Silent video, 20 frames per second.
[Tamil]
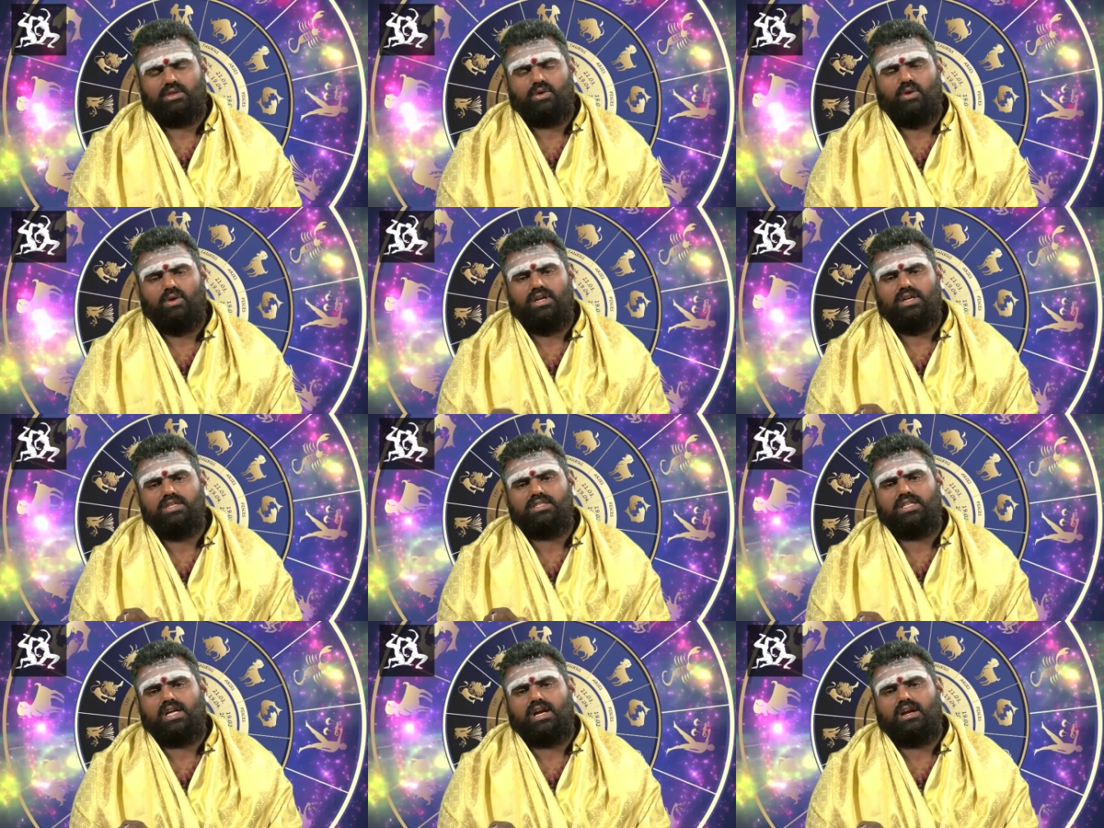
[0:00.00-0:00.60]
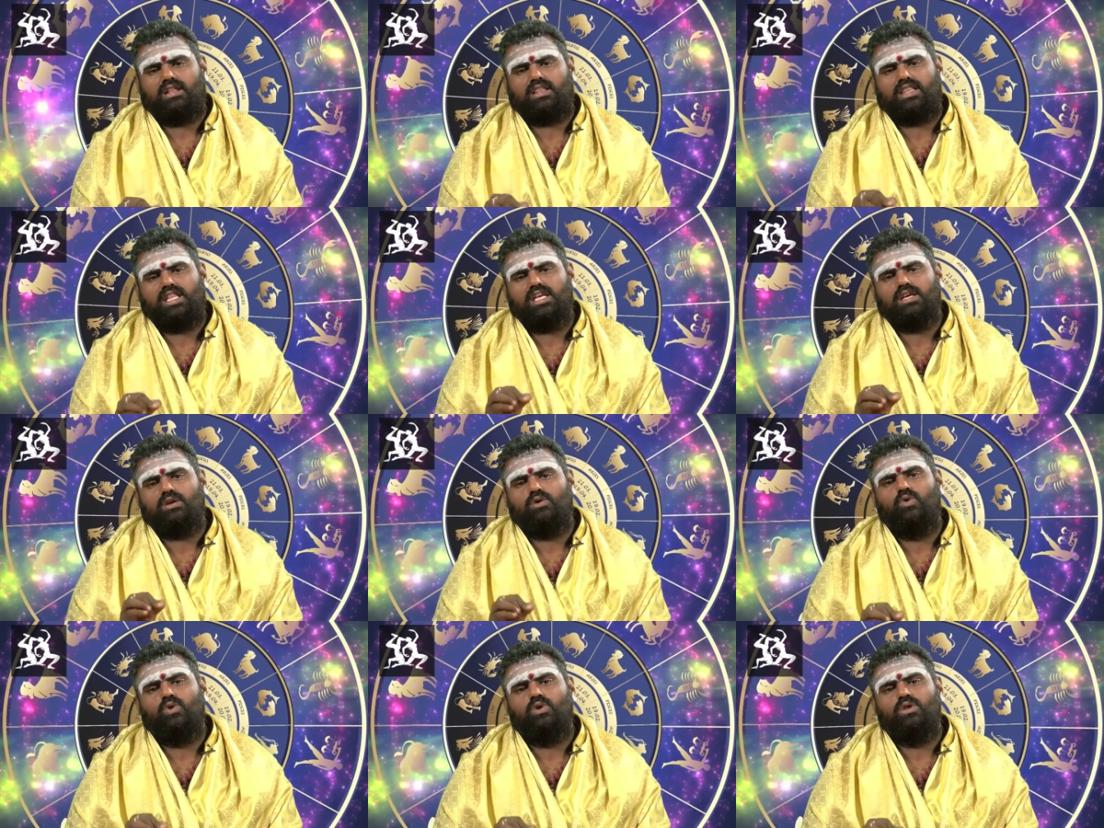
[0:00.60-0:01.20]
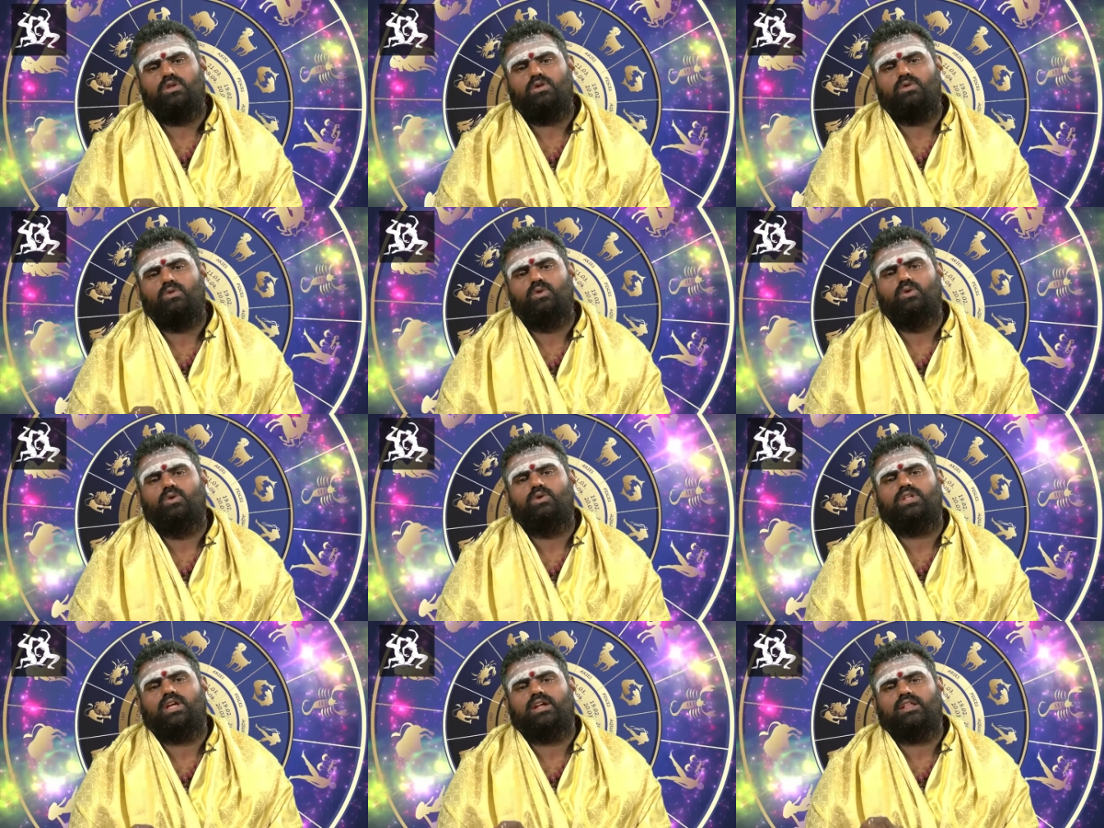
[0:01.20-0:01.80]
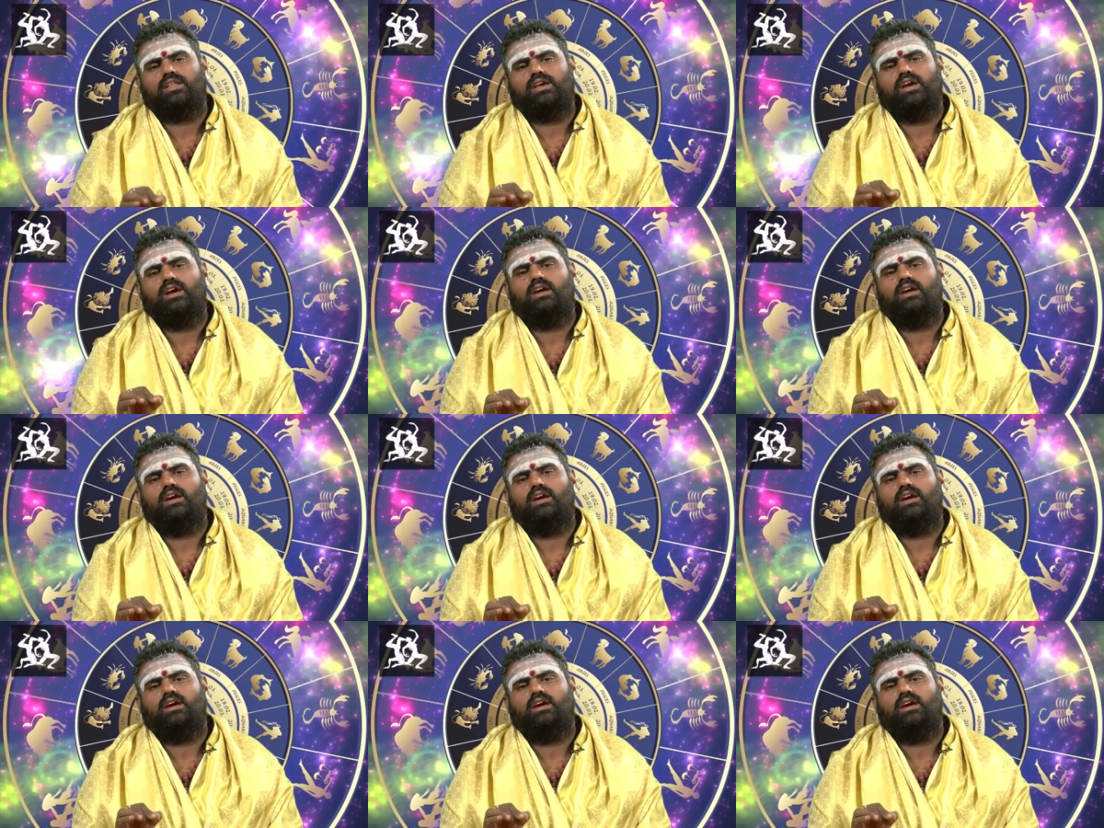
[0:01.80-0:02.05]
தொழில் ஸ்தானத்தை குரு குரு தனது